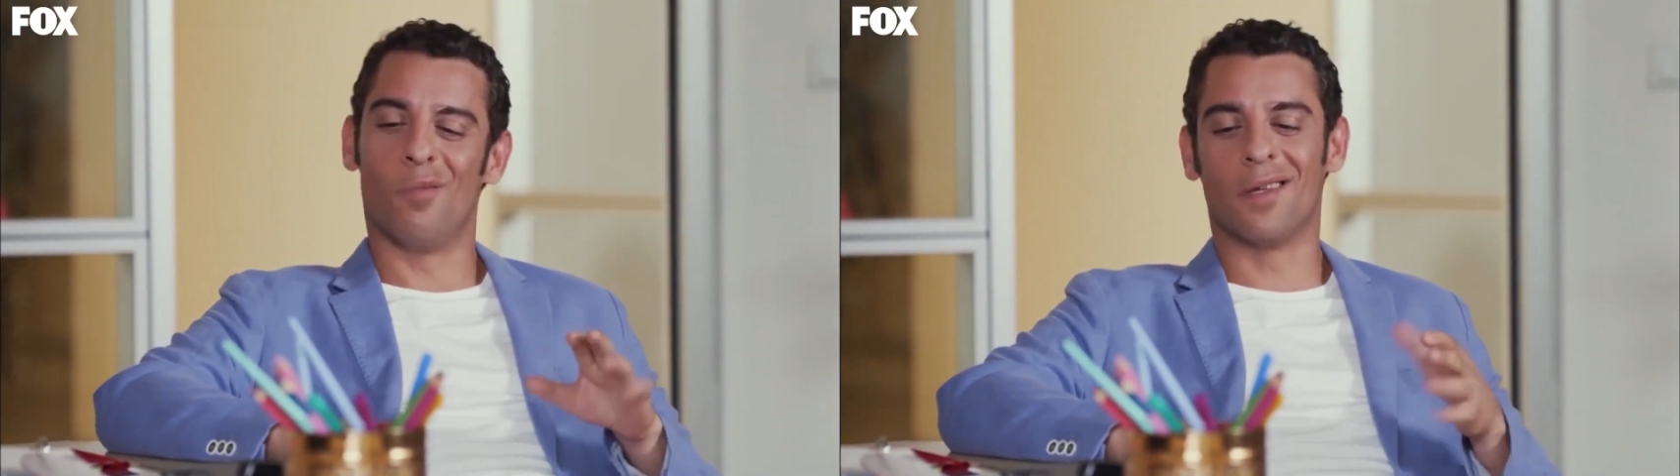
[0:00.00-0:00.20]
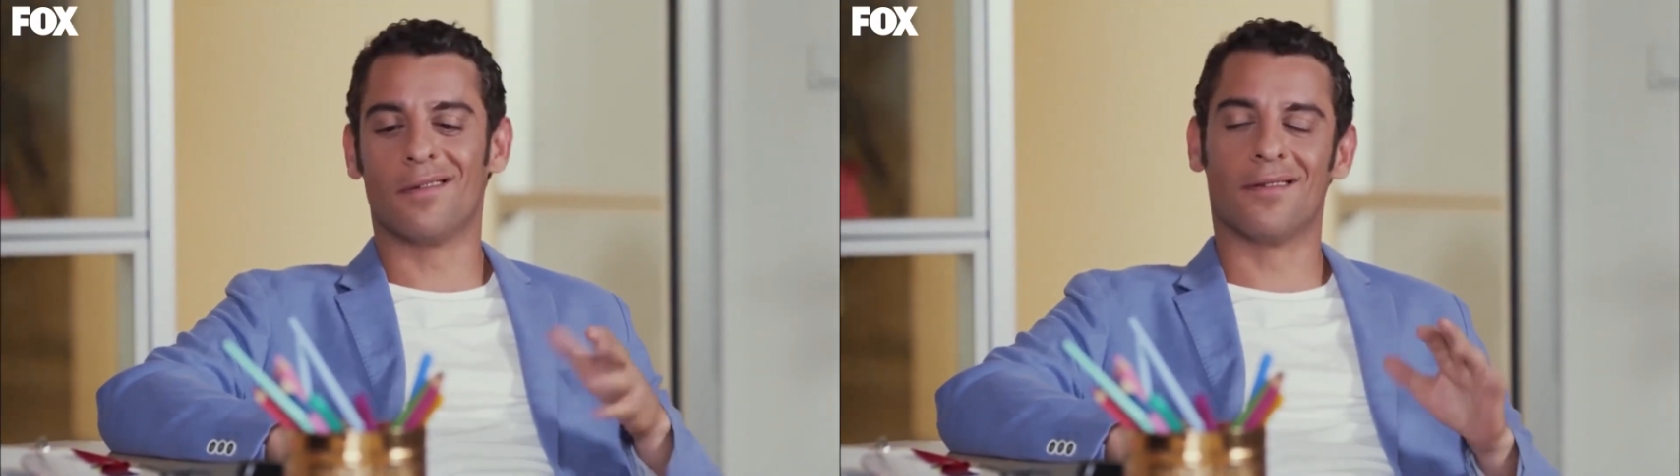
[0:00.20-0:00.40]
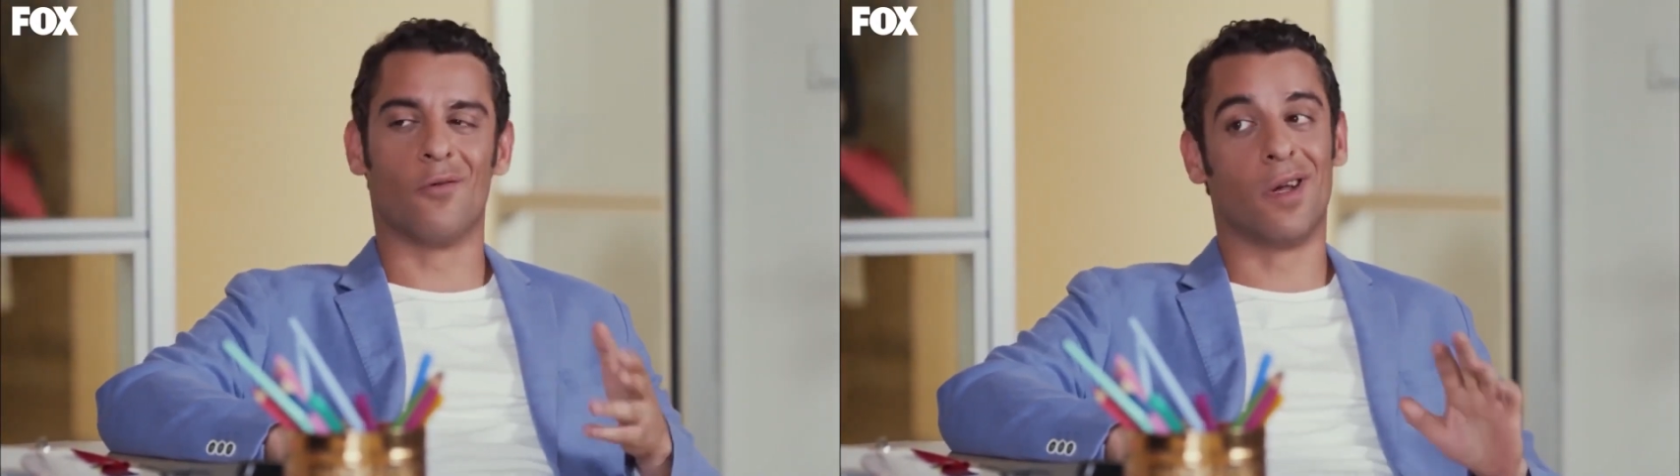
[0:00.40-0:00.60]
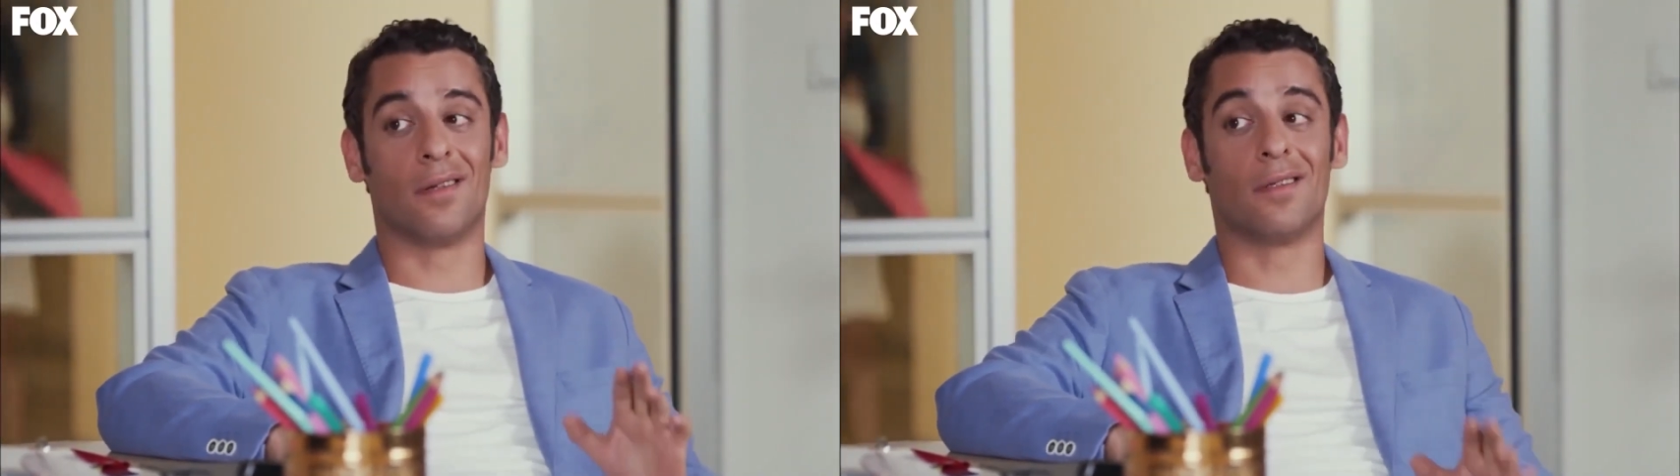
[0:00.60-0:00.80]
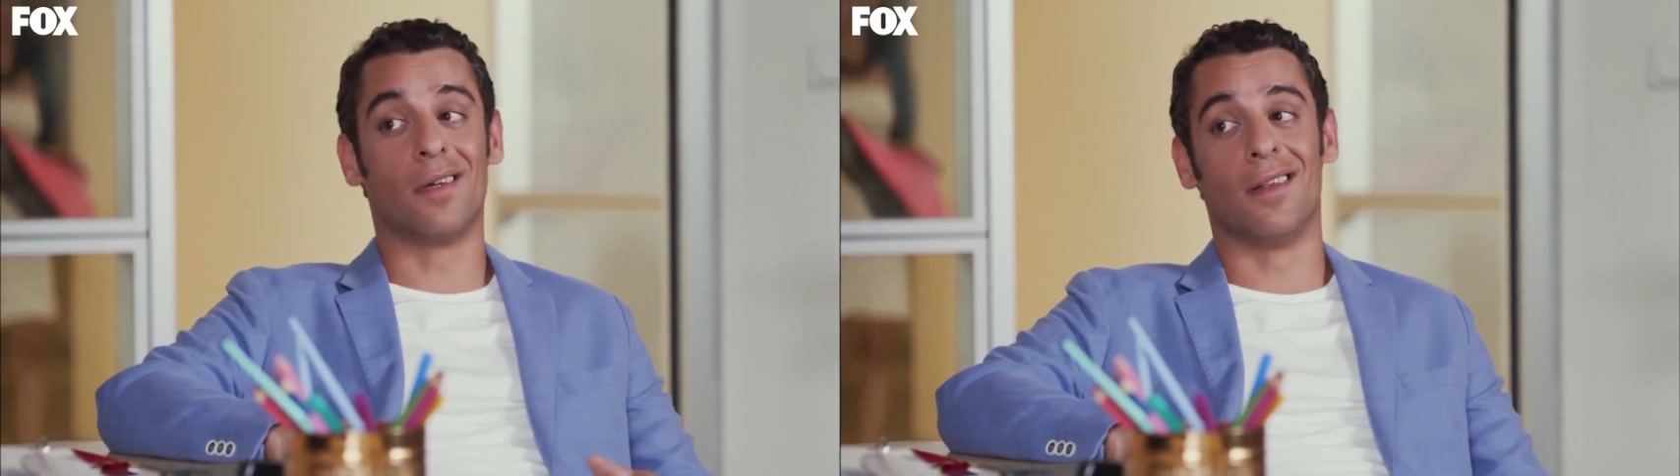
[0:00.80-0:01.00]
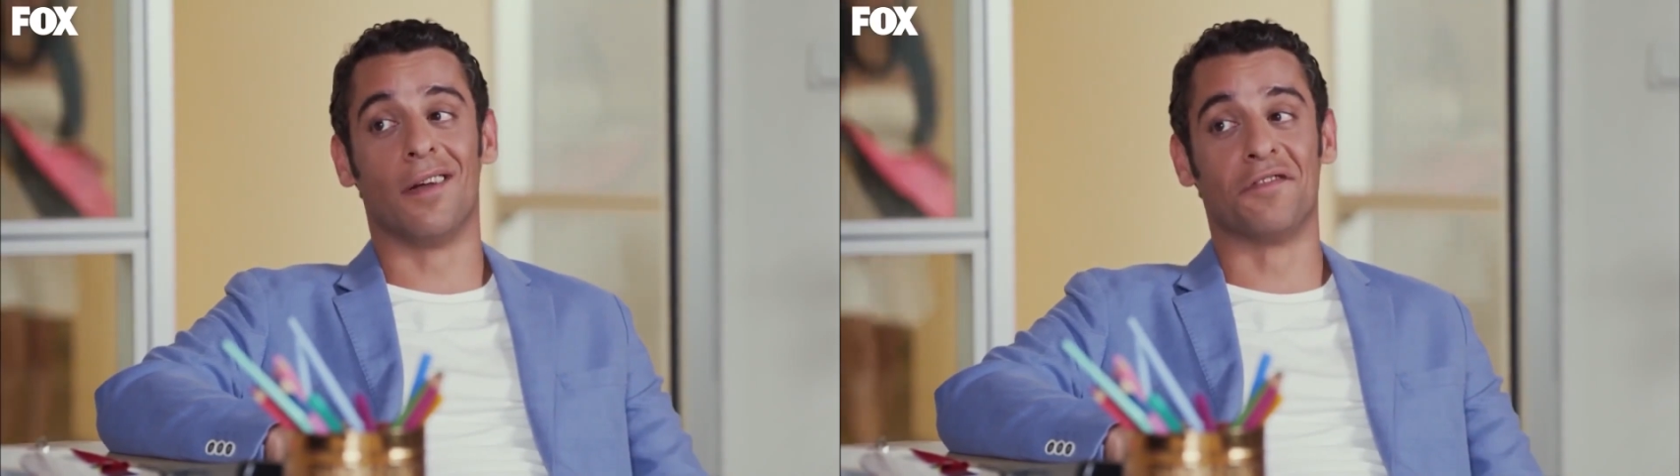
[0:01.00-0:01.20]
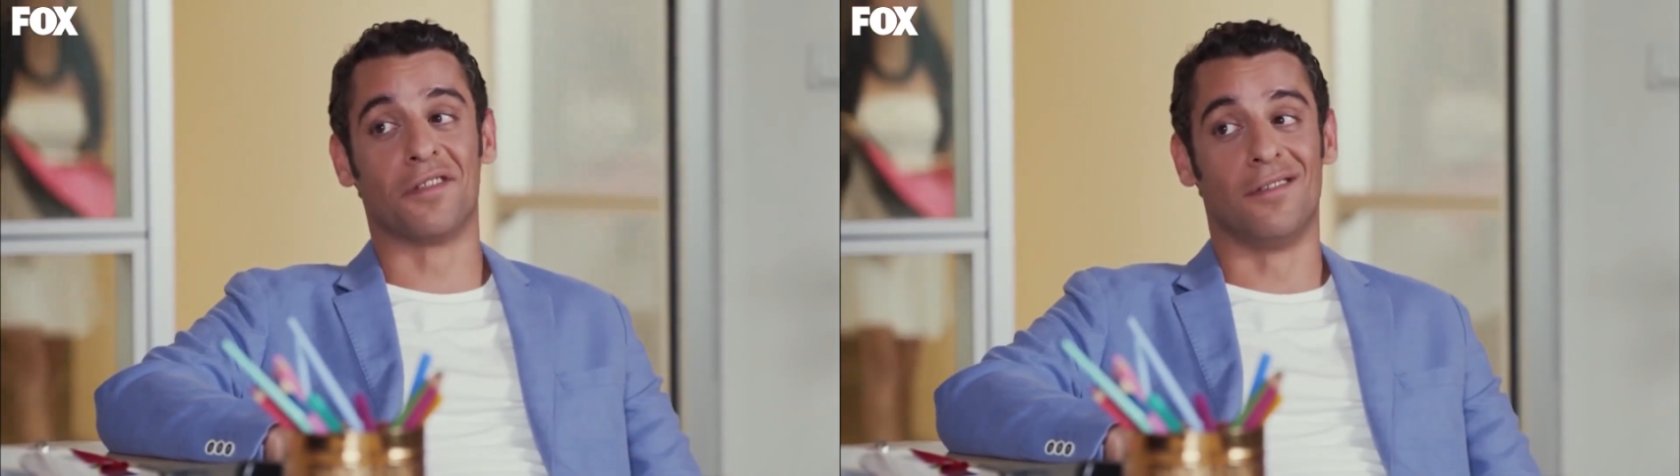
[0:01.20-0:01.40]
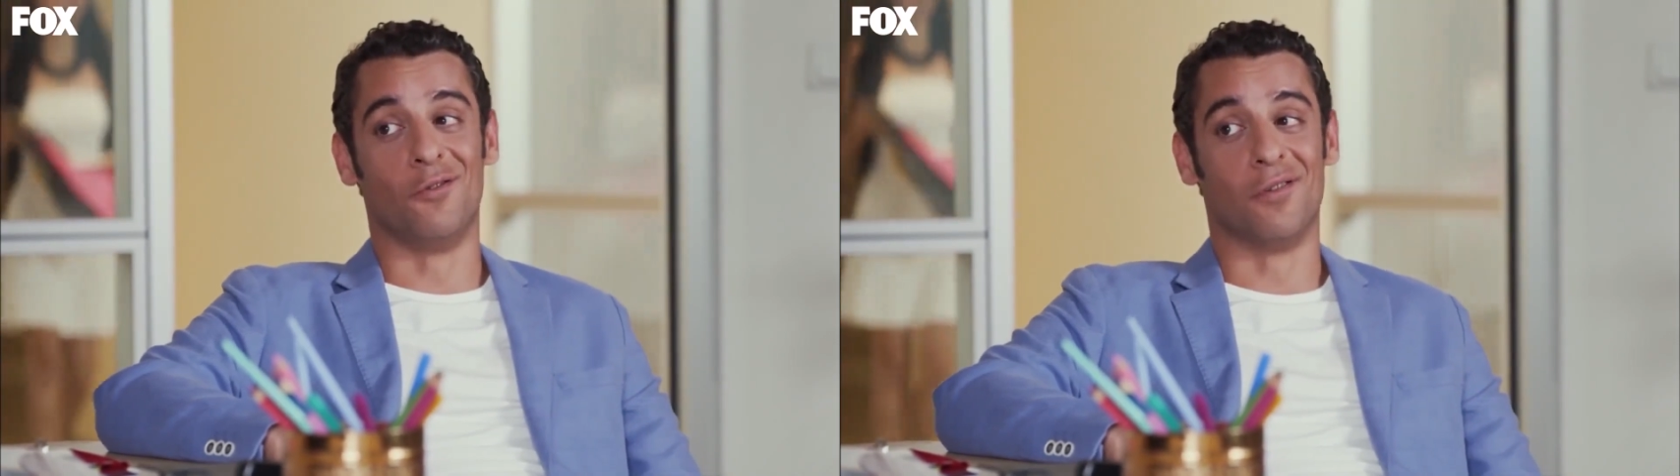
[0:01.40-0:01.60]
romantik romantik şeyler
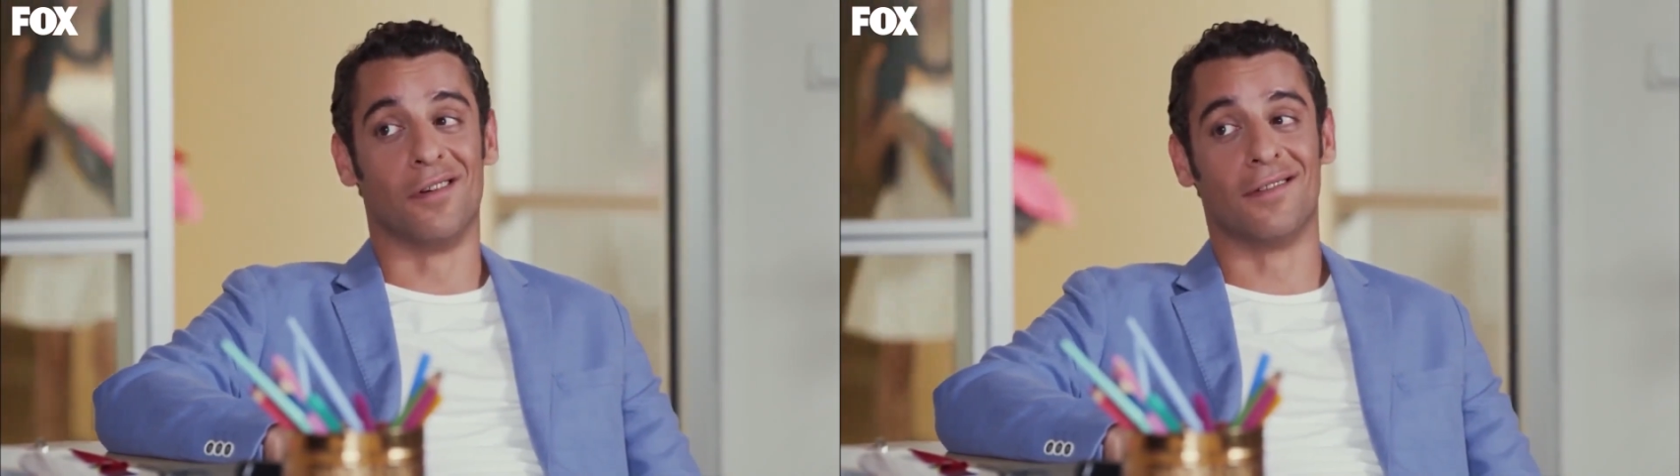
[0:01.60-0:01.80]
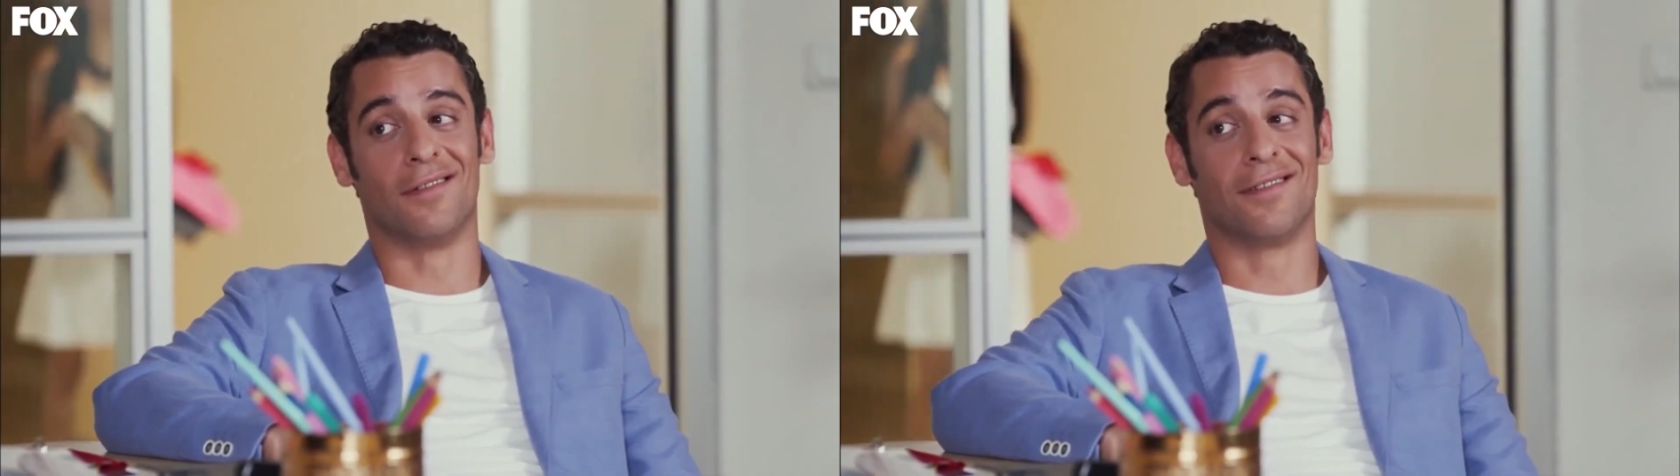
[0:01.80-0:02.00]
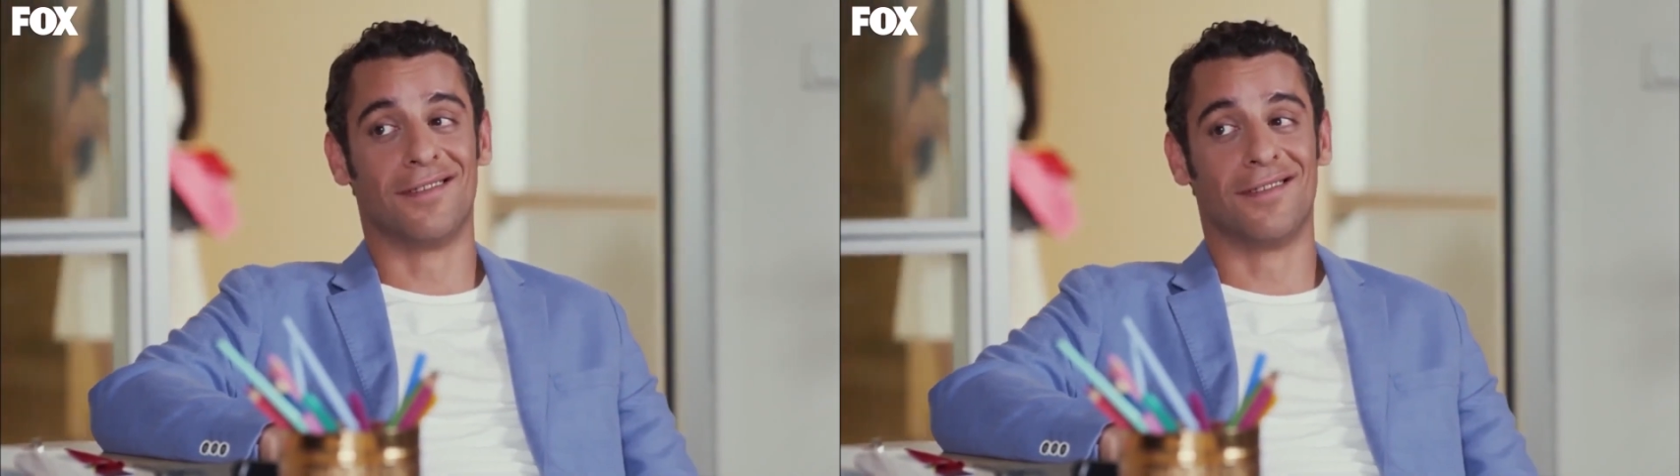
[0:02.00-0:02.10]
fısıldıyorlardır.